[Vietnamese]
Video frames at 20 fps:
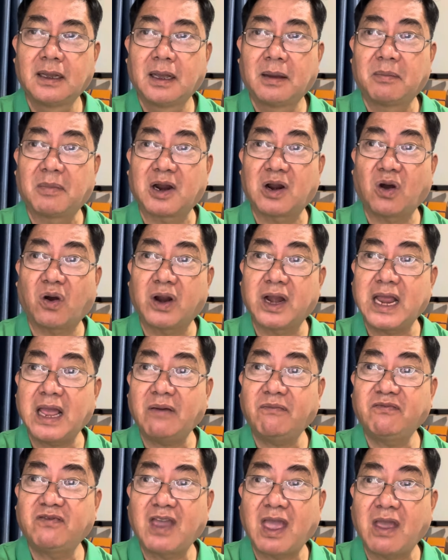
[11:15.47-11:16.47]
mà đòi
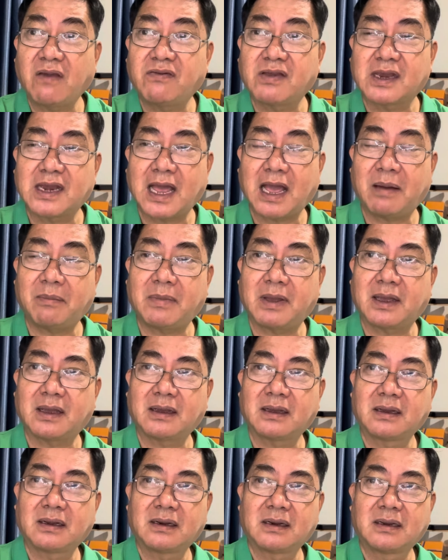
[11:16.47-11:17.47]
đem về Việt Nam à
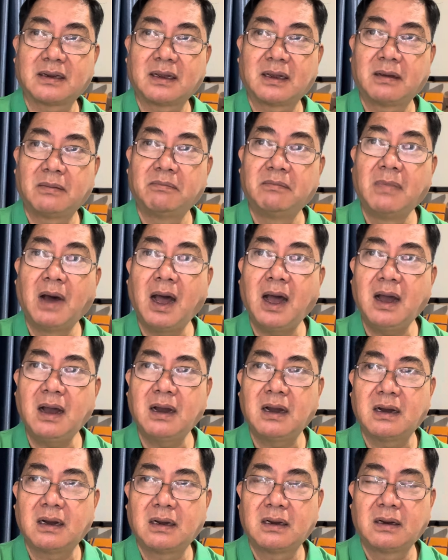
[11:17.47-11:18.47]

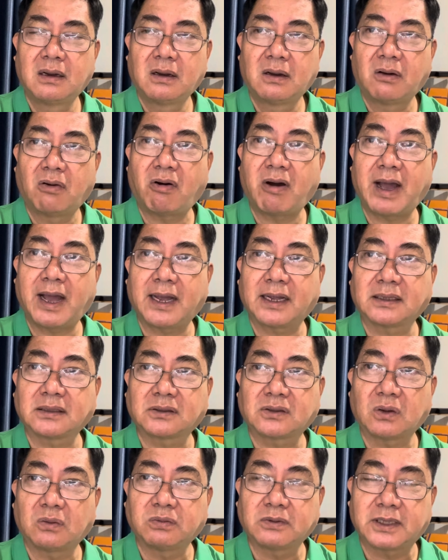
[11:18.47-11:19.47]
mơ Hoàng
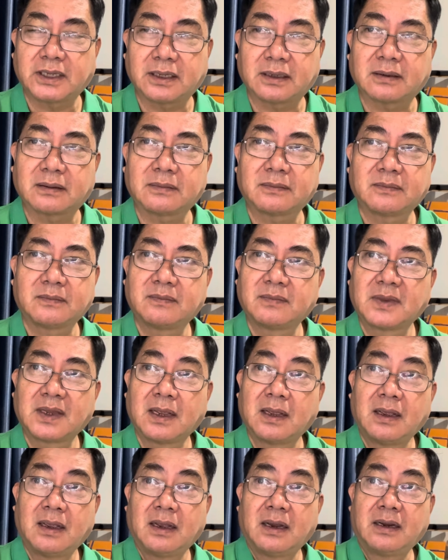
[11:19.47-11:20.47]
Tùng Thiện
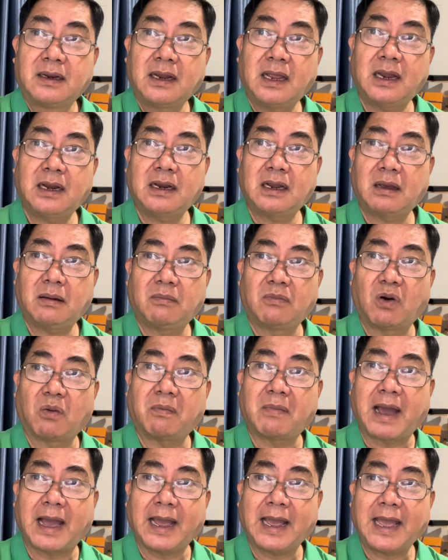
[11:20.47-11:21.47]
nên à, một
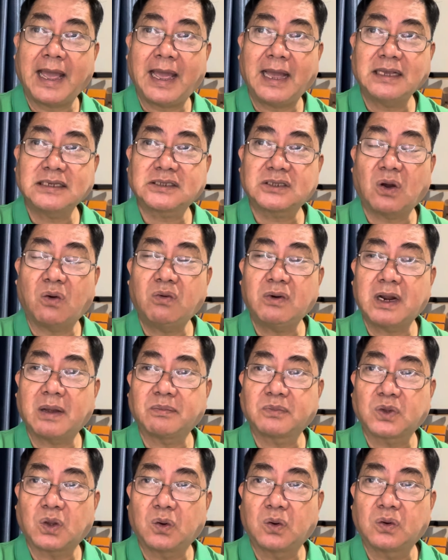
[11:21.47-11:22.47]
bản án 6 năm
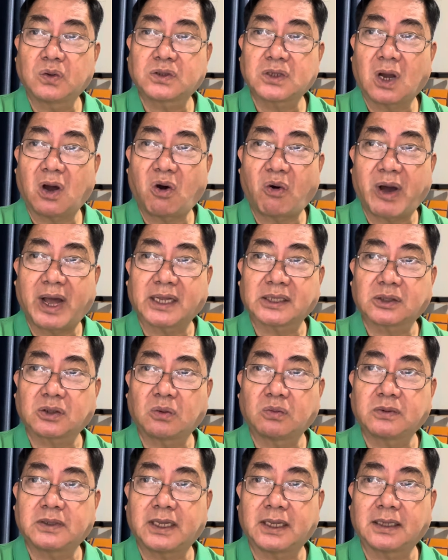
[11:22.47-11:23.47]
tù cho Hoàng
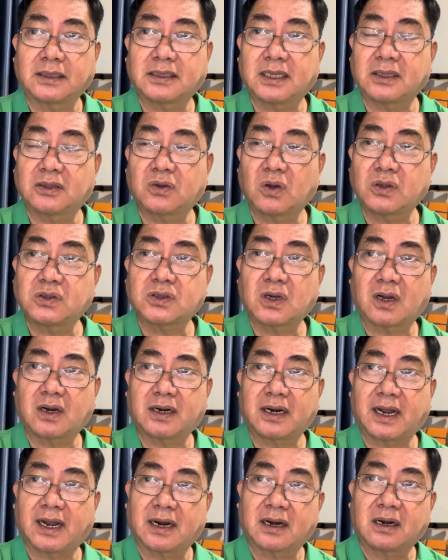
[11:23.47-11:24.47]
Tùng Thiện thì tôi cho
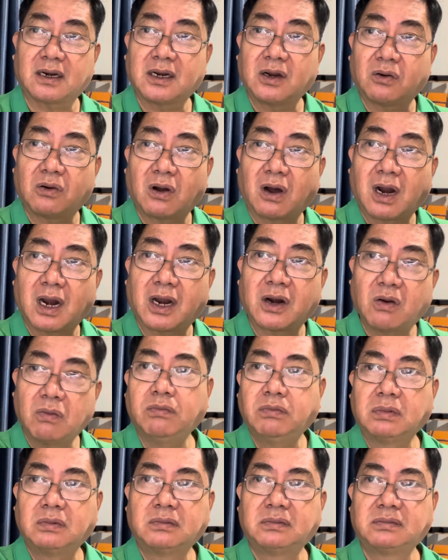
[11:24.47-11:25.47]
rằng điều đó là đúng.
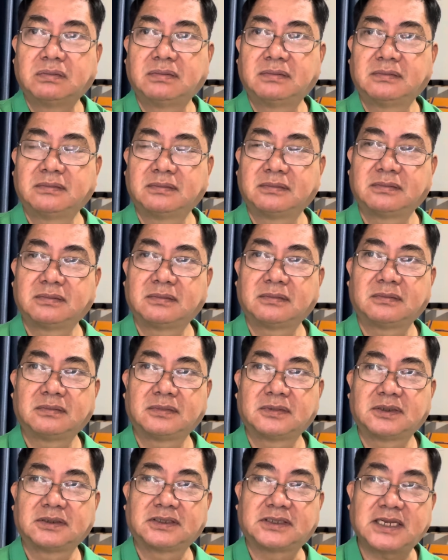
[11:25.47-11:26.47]

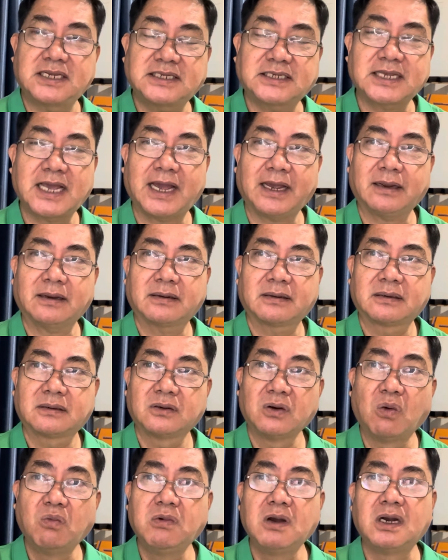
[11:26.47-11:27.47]
Chính xác,
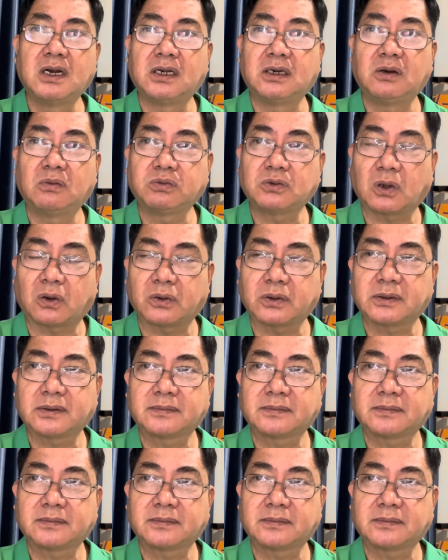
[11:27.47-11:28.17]
đúng người, đúng tội.